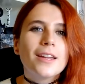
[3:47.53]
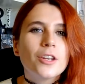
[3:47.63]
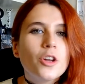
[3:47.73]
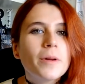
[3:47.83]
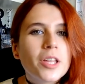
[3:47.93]

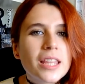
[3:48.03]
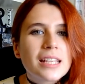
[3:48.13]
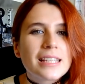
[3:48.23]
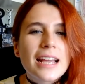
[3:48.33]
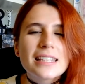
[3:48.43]
Número
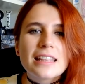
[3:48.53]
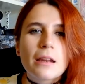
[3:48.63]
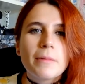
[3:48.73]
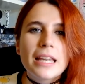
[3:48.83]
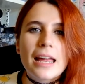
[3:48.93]
16.
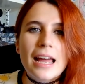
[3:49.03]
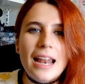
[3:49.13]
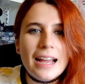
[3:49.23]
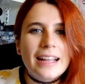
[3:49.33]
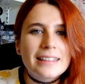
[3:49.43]
Determinar a
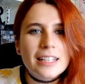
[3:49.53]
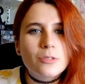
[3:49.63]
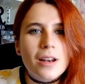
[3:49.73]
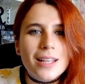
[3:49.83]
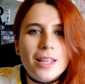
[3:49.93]
la gente de
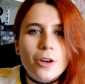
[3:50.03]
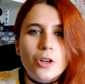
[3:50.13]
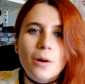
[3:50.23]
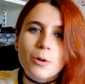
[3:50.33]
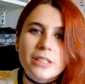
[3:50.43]
tu alrededor
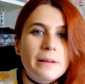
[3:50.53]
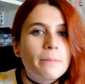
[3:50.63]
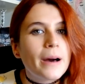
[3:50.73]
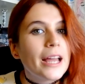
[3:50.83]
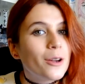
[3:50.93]
como
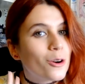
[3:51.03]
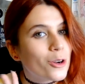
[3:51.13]
senpai o